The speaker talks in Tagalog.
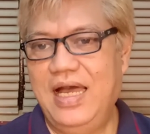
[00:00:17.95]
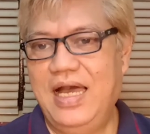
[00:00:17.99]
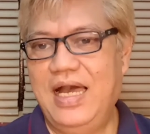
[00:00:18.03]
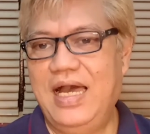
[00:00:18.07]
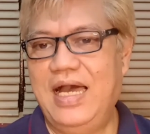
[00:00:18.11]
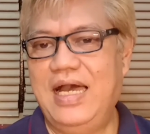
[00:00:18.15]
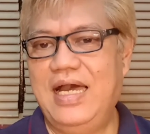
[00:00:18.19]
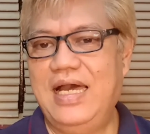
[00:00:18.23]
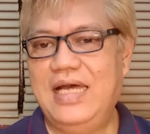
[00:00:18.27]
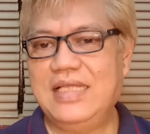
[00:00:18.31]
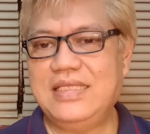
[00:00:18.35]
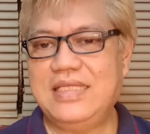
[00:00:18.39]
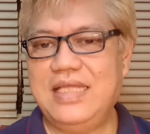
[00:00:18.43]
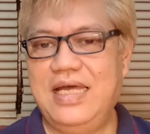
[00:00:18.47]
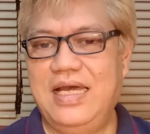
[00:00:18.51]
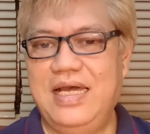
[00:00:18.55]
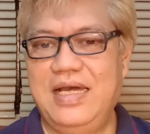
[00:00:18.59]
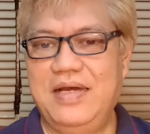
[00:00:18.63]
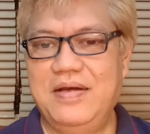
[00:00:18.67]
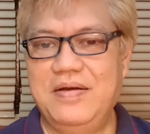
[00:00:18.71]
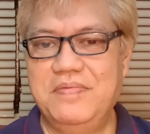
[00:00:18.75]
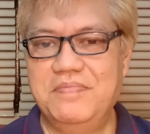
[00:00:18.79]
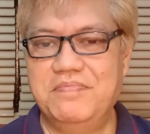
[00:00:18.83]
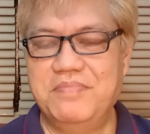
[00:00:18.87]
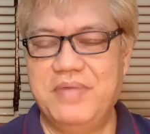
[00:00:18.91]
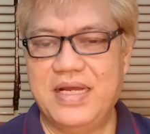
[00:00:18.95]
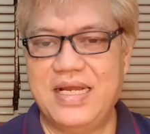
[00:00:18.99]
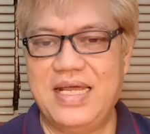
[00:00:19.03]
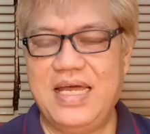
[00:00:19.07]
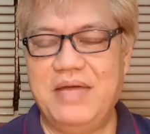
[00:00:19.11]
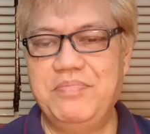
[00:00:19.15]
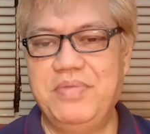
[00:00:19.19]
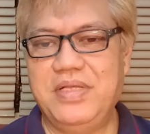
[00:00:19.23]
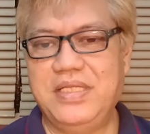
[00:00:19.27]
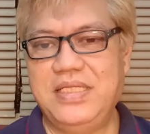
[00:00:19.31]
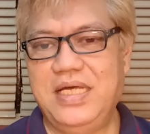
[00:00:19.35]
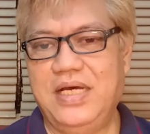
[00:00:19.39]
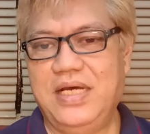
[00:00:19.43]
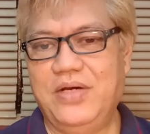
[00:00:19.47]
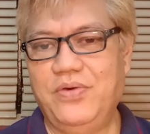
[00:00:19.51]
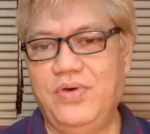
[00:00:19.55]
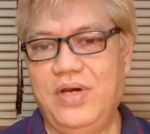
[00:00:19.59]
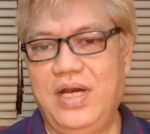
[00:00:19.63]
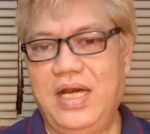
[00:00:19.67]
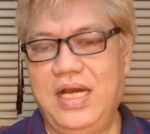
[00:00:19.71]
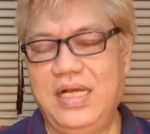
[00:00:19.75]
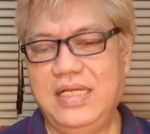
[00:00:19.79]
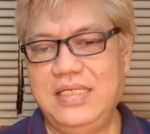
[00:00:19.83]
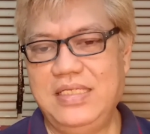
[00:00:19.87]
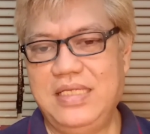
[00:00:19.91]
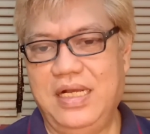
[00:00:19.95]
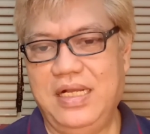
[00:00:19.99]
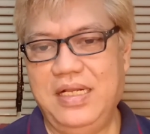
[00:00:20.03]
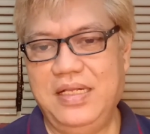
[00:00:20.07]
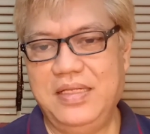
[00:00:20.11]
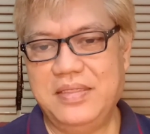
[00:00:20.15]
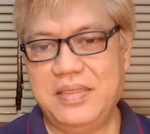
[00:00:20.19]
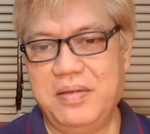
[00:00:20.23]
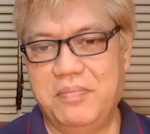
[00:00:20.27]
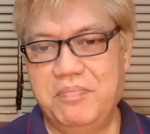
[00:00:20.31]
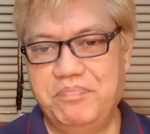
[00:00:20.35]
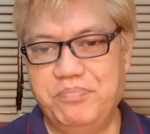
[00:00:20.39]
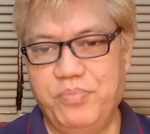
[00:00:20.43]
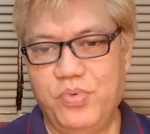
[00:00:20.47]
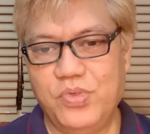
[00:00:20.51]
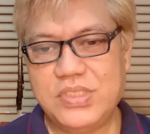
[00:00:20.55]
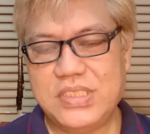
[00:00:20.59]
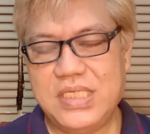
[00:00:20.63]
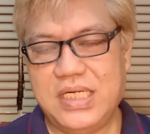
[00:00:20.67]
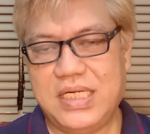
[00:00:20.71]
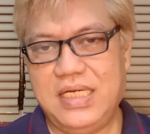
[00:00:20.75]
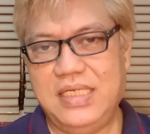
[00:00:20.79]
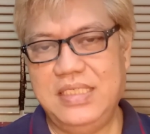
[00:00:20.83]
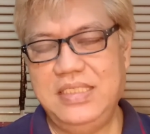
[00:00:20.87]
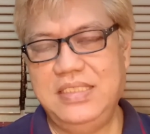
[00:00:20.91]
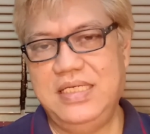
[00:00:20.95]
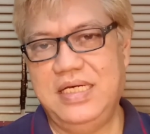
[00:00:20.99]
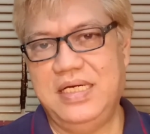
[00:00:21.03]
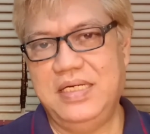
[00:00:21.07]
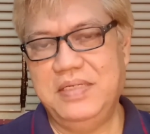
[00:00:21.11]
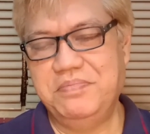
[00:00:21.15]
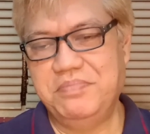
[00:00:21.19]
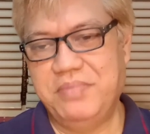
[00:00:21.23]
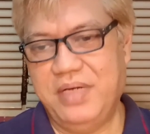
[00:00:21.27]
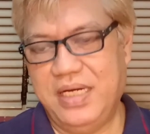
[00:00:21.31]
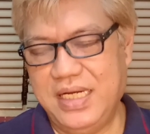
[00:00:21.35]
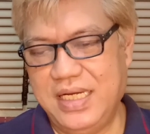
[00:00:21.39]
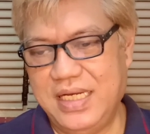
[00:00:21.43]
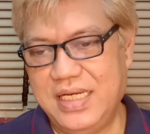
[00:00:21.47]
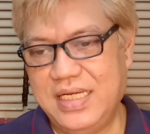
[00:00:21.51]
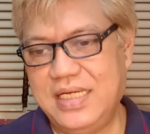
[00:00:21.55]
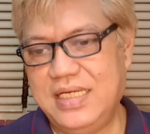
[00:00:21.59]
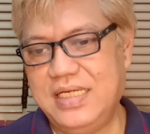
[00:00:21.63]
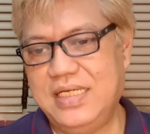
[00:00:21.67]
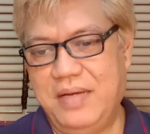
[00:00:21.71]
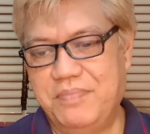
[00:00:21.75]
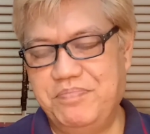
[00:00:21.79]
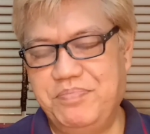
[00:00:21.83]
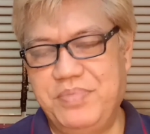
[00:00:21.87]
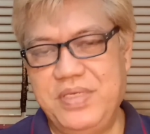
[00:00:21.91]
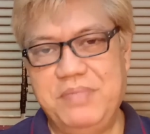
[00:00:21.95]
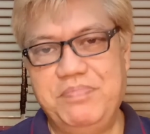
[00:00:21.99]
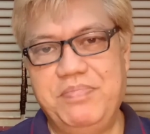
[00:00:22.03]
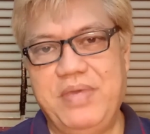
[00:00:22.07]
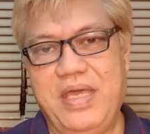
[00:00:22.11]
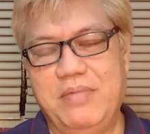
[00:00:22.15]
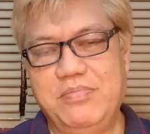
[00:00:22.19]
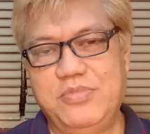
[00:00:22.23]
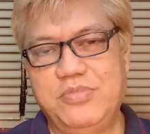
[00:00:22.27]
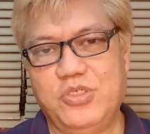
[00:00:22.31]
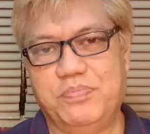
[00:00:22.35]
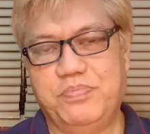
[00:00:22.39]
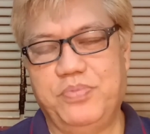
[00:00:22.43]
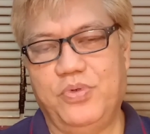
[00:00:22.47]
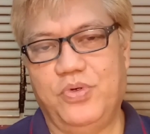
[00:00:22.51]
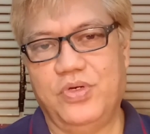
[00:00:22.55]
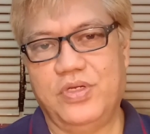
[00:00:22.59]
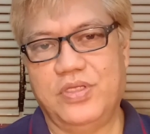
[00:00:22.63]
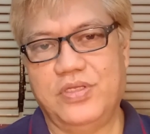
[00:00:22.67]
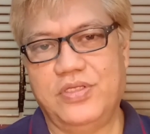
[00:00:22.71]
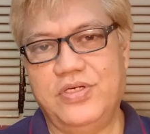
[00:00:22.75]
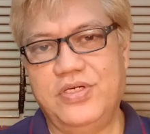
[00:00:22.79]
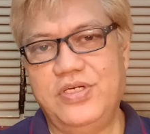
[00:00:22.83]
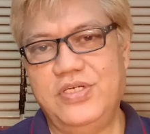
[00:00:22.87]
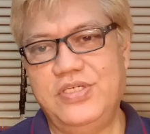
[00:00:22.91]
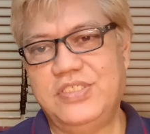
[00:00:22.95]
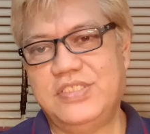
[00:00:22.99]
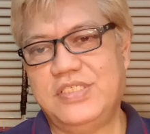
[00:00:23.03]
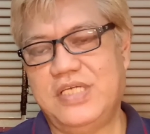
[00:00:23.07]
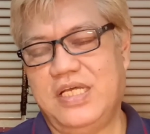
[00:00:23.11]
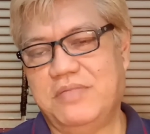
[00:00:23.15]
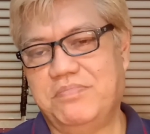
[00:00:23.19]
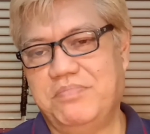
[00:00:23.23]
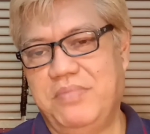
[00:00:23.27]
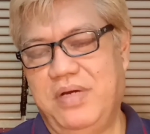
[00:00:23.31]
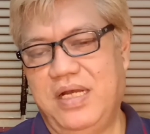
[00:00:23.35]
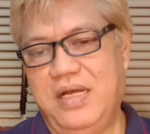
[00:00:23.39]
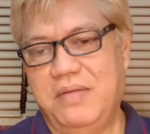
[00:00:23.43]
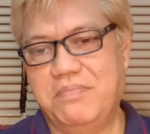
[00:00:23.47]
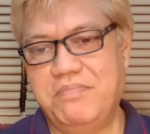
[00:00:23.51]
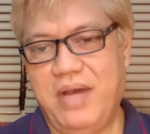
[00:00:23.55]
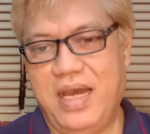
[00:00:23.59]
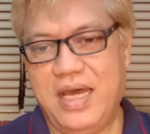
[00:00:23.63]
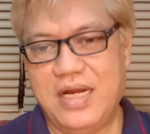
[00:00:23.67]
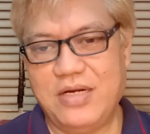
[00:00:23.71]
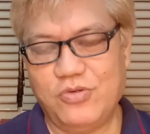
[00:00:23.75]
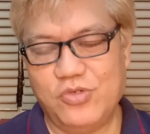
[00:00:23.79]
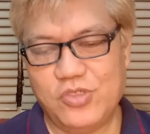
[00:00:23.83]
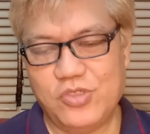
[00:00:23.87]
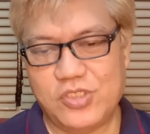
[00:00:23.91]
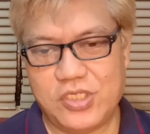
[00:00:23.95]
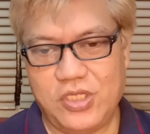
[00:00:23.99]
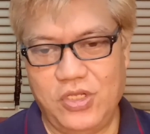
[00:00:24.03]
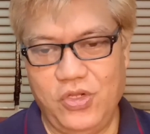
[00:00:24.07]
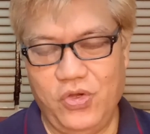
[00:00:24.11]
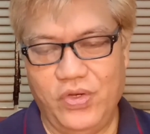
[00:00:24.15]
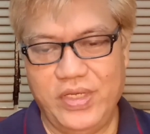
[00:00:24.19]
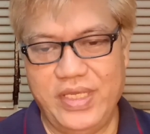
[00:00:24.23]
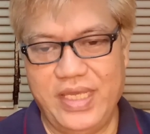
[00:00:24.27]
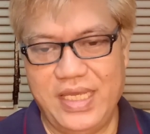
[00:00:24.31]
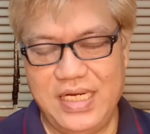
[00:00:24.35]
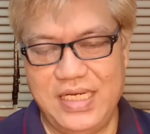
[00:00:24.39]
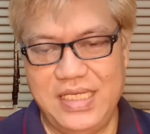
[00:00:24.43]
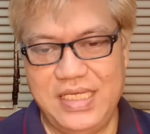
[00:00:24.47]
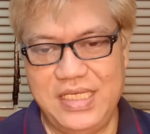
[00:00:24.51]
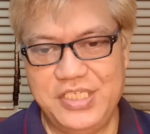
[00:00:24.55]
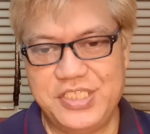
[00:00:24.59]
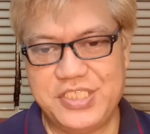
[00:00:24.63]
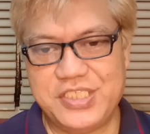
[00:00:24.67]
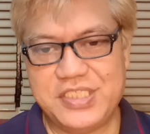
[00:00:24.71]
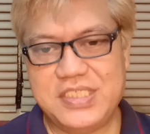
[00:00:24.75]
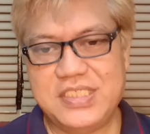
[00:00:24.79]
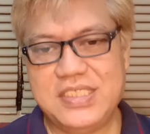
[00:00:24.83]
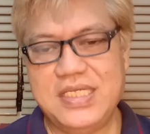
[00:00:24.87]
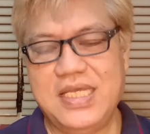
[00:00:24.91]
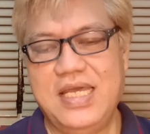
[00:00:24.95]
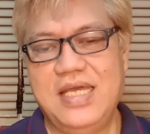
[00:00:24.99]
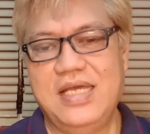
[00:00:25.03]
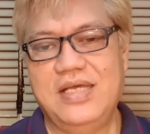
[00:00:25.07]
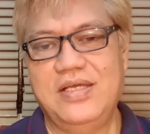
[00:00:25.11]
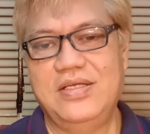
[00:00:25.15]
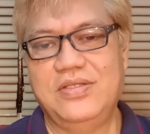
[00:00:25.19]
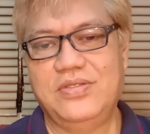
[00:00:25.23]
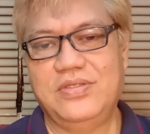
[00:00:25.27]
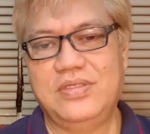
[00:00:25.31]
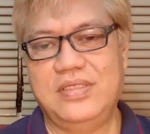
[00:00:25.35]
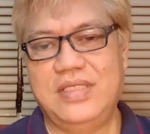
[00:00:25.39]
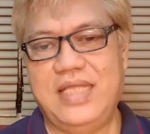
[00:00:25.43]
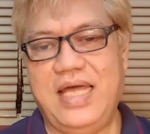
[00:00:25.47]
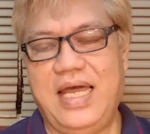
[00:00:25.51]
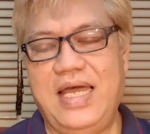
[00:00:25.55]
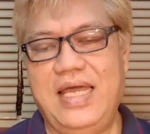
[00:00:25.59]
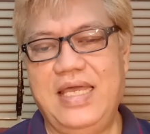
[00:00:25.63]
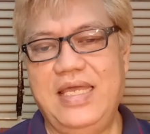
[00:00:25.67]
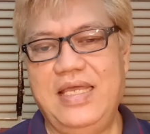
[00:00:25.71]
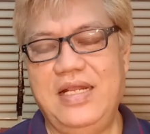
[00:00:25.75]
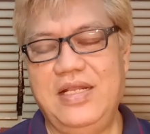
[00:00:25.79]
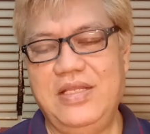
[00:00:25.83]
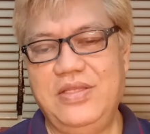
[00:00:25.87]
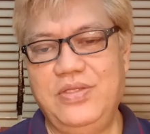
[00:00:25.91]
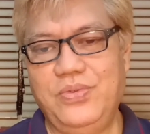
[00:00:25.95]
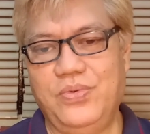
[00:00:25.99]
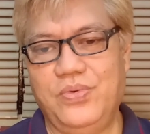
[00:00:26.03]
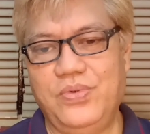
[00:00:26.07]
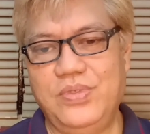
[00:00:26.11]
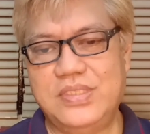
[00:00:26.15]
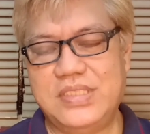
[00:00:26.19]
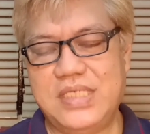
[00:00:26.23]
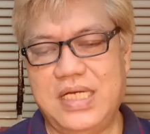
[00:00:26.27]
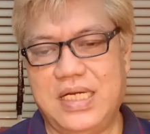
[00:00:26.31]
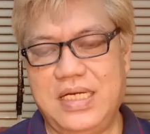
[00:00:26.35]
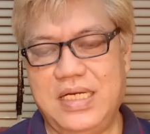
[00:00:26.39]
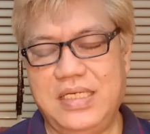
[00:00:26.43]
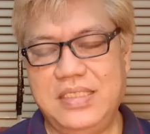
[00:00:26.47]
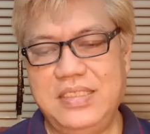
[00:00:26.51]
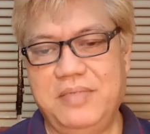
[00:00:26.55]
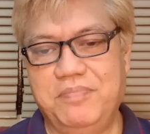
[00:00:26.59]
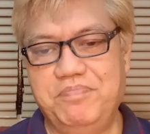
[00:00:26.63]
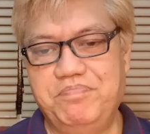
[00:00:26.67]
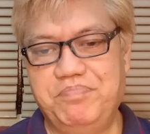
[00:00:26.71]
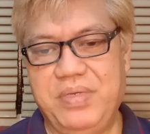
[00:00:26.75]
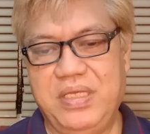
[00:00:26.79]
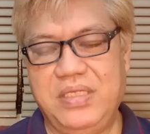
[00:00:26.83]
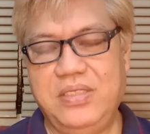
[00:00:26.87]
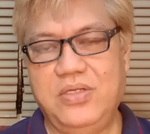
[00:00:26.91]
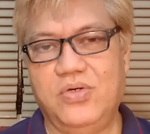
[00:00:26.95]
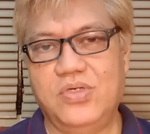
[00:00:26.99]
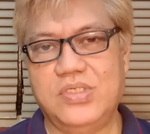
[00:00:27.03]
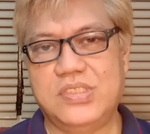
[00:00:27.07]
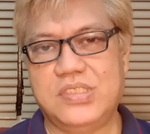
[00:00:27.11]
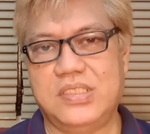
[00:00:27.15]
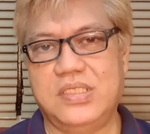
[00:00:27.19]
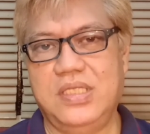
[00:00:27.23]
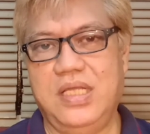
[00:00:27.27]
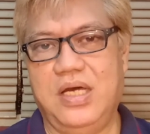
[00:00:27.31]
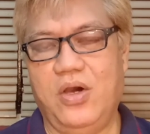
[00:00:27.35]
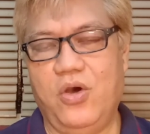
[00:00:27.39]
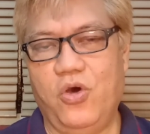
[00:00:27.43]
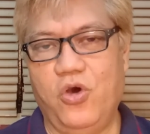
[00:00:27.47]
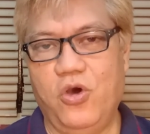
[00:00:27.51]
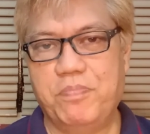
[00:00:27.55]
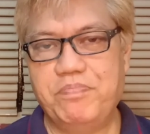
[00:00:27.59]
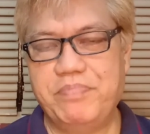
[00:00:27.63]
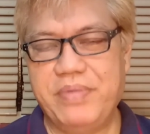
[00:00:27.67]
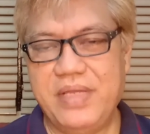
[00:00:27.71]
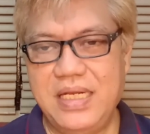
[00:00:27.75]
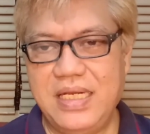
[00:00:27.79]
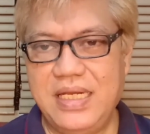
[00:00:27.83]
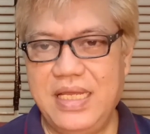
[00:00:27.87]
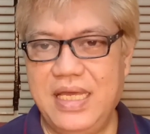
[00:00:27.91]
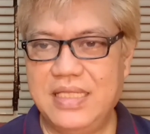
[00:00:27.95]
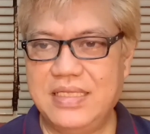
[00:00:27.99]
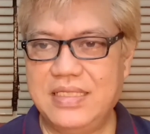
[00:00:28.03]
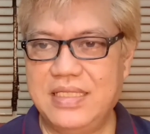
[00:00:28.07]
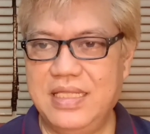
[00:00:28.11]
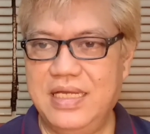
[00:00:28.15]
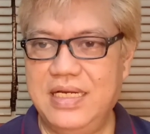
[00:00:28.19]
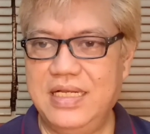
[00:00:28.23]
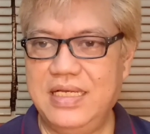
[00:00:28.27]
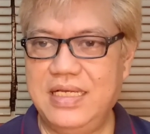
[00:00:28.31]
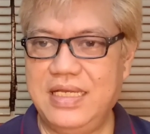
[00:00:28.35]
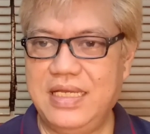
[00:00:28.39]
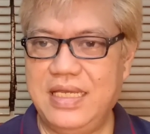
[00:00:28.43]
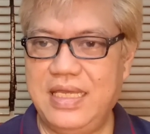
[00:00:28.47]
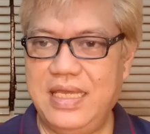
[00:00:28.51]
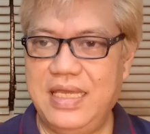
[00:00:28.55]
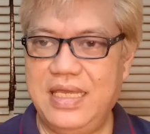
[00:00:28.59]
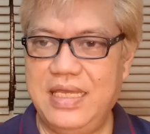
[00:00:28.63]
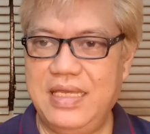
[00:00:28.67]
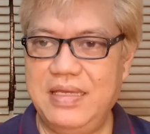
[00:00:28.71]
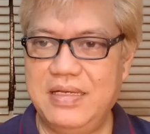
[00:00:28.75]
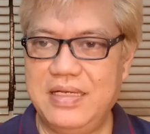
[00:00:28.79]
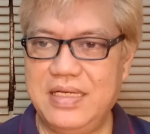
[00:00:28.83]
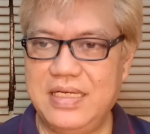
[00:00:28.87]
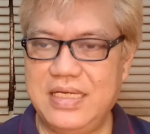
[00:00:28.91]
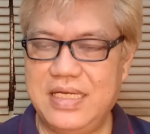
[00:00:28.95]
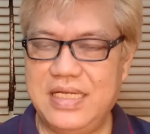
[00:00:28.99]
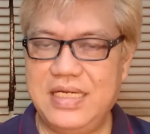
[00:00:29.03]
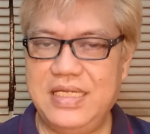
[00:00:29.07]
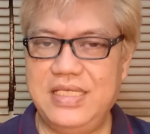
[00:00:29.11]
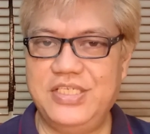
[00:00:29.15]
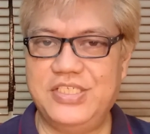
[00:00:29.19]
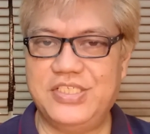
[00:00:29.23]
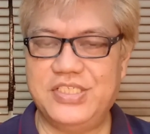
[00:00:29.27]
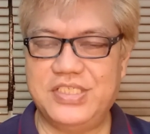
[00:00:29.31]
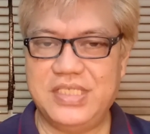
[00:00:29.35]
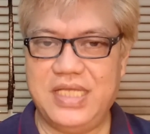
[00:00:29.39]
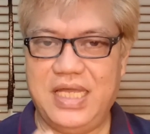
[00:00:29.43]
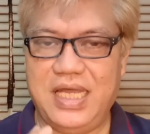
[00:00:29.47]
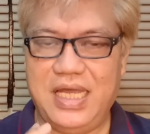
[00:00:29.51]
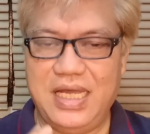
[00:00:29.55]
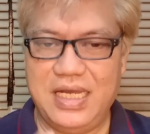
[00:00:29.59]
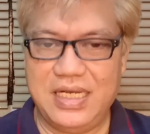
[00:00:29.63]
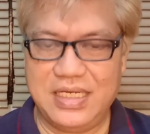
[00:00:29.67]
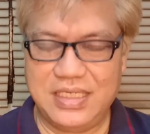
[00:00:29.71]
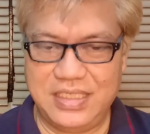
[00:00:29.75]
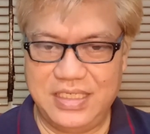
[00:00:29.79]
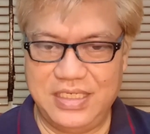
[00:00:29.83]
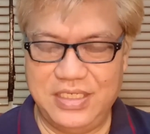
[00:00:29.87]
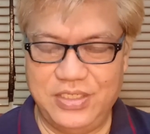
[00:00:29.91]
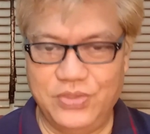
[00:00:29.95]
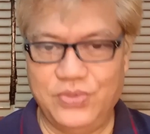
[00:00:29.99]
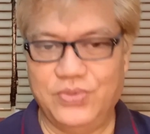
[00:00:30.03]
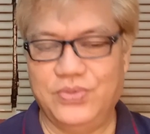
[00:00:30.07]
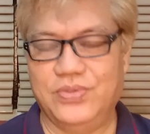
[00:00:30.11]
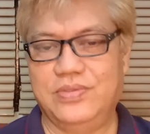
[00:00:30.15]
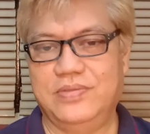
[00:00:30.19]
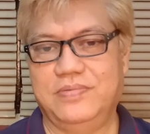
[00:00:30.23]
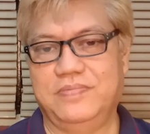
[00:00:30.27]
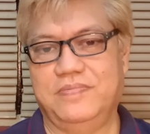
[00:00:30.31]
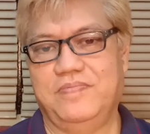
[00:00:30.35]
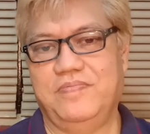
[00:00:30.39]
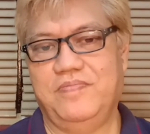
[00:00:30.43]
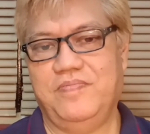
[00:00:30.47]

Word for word: At uh, marami daw ang nagtampo sa kanyang mga BBM supporters at mga Marcos loyalists dahil doon sa kanyang pinost na open letter kay Chris Aquino.